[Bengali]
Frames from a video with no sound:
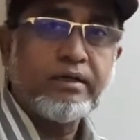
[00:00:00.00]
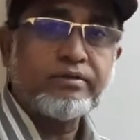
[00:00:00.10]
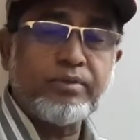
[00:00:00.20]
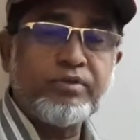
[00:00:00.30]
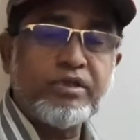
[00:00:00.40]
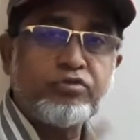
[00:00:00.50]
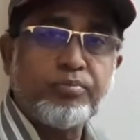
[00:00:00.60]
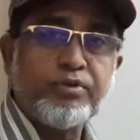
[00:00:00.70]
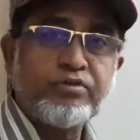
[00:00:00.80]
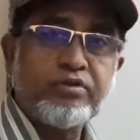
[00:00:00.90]
তেমনি
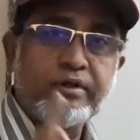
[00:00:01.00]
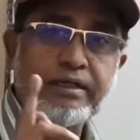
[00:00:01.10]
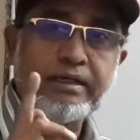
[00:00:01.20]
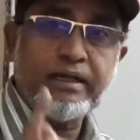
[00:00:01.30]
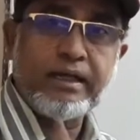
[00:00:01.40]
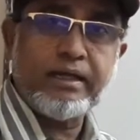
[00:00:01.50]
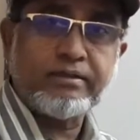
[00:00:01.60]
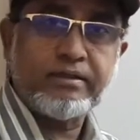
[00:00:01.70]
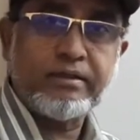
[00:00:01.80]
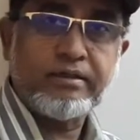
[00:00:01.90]
চব্বিশ ঘন্টায় এক
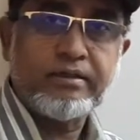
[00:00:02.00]
দিন